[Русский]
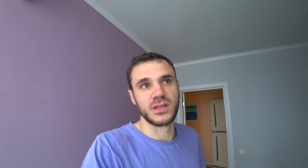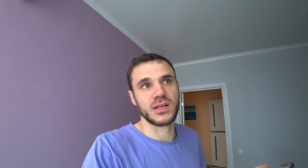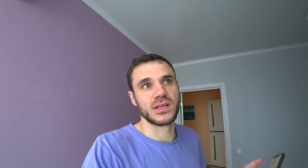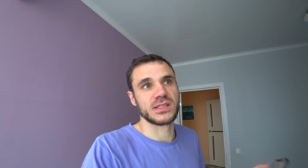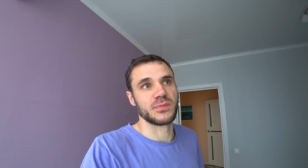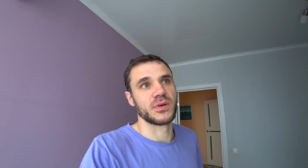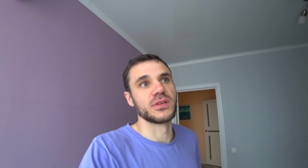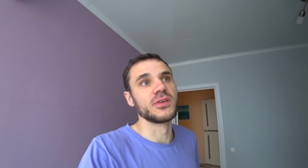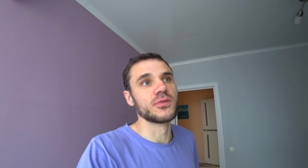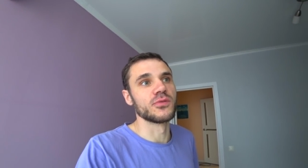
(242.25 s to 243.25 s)
для нас
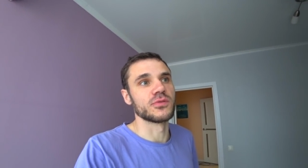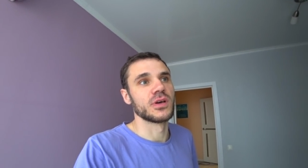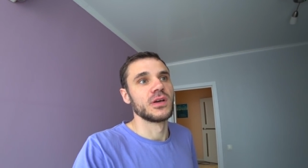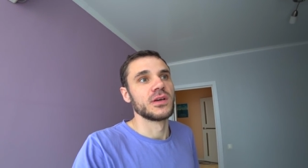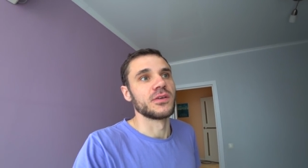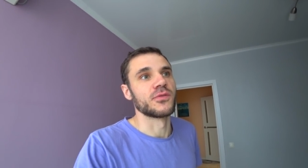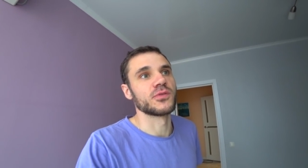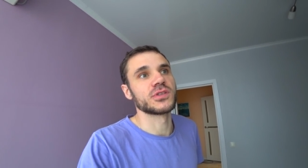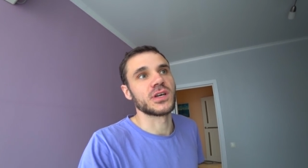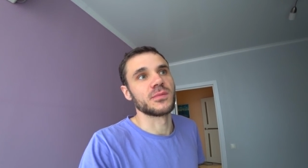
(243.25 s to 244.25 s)
забронируют. И
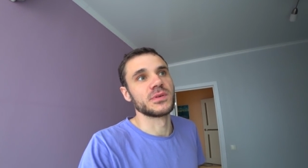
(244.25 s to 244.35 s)
вроде как